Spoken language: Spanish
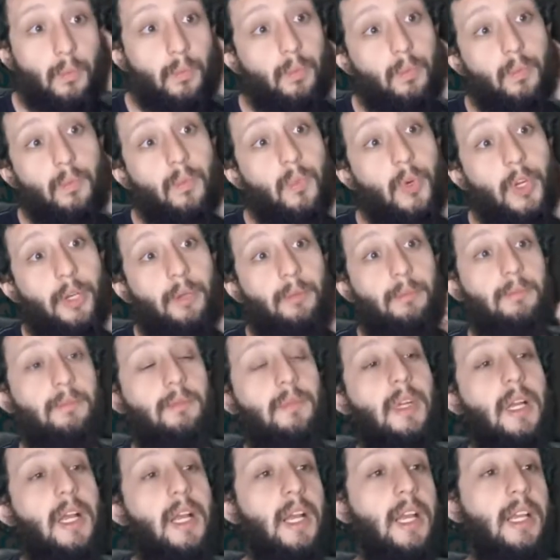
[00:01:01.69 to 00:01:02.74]
Bueno,
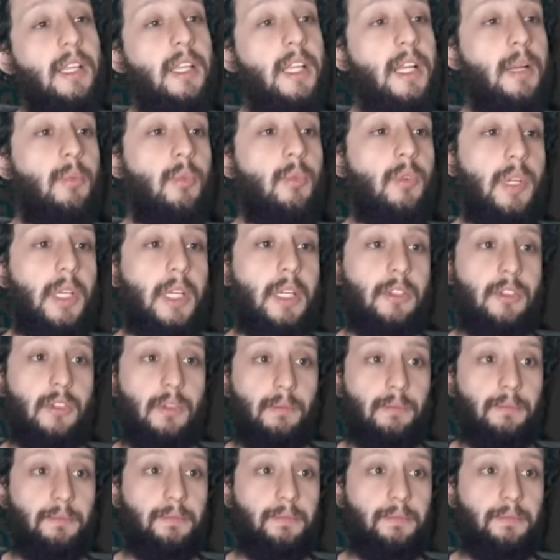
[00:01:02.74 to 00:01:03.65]
acá está la publicación.